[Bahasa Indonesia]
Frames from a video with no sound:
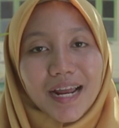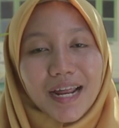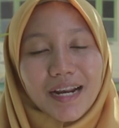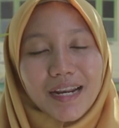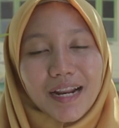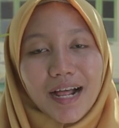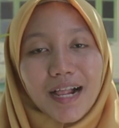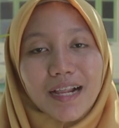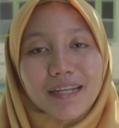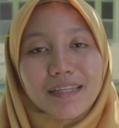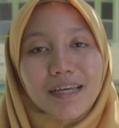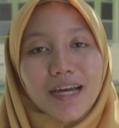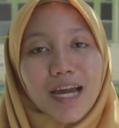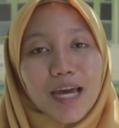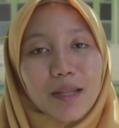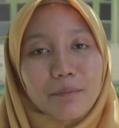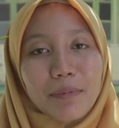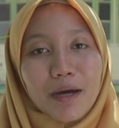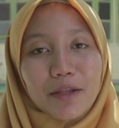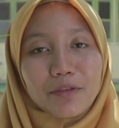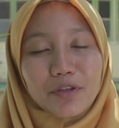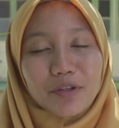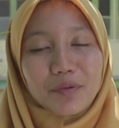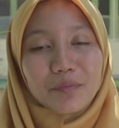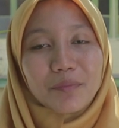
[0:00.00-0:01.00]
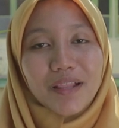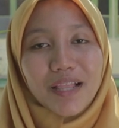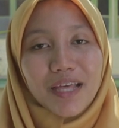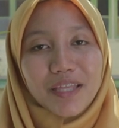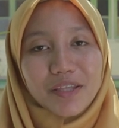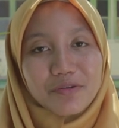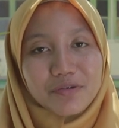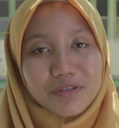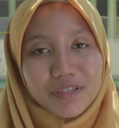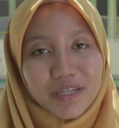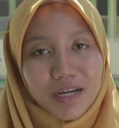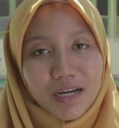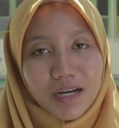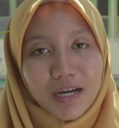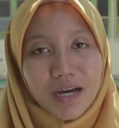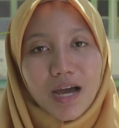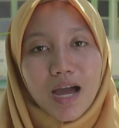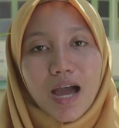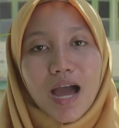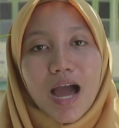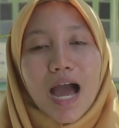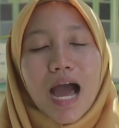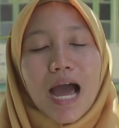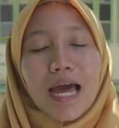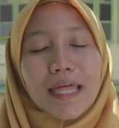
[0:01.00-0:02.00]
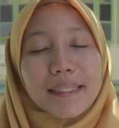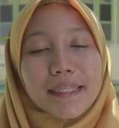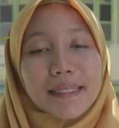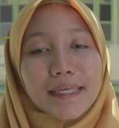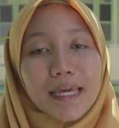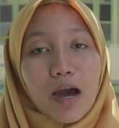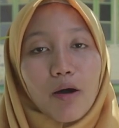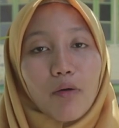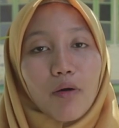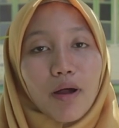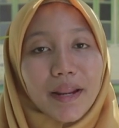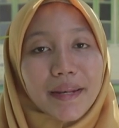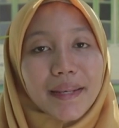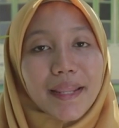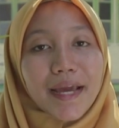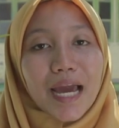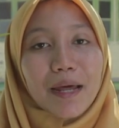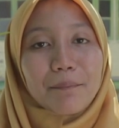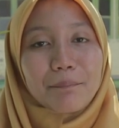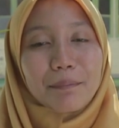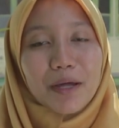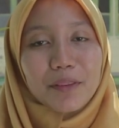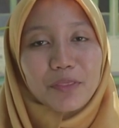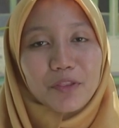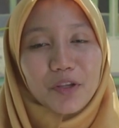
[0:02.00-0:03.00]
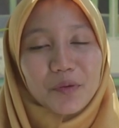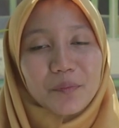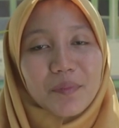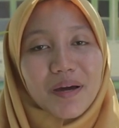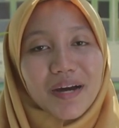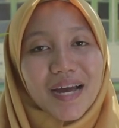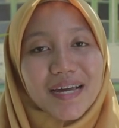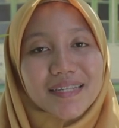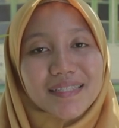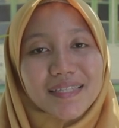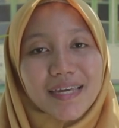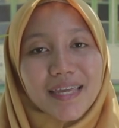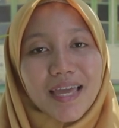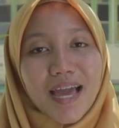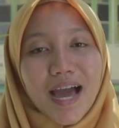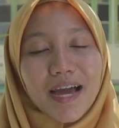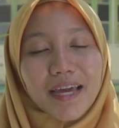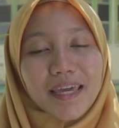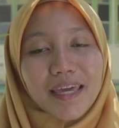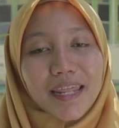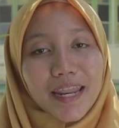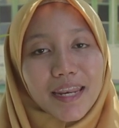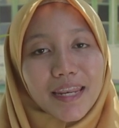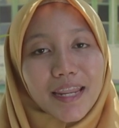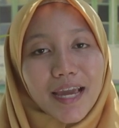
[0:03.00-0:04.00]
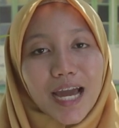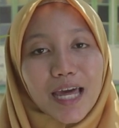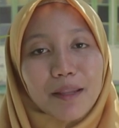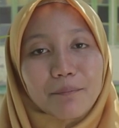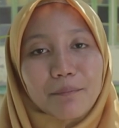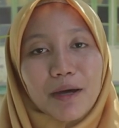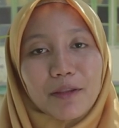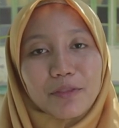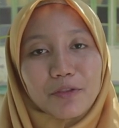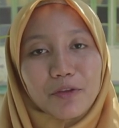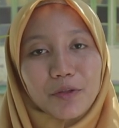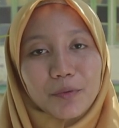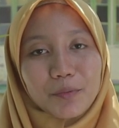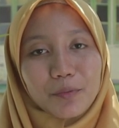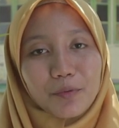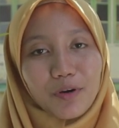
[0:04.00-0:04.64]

terkenal dengan pantun Melayunya. Diawali dengan pantun, maka saya akhiri dengan pantun